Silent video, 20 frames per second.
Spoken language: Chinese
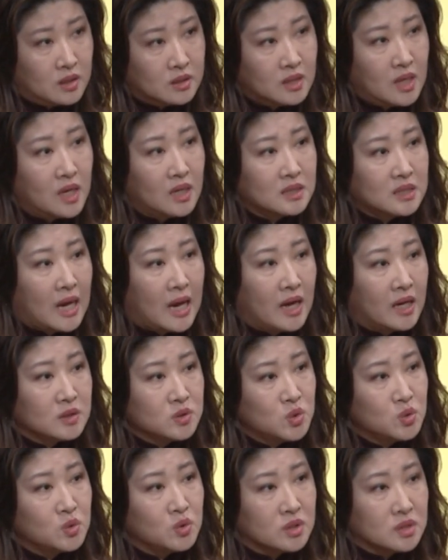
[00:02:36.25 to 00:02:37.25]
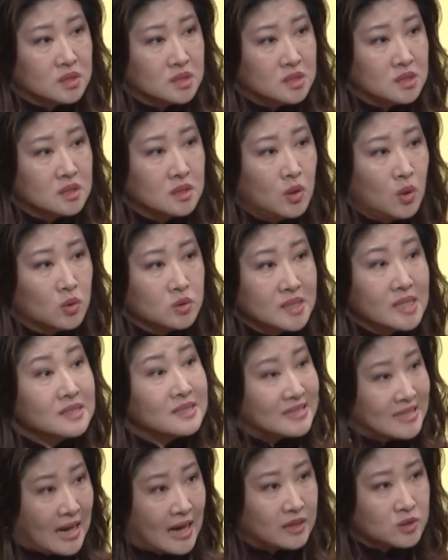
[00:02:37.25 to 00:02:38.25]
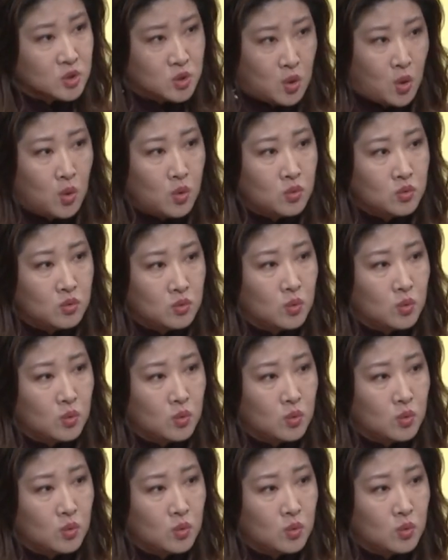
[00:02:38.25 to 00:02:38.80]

那它就有一个机构在加州，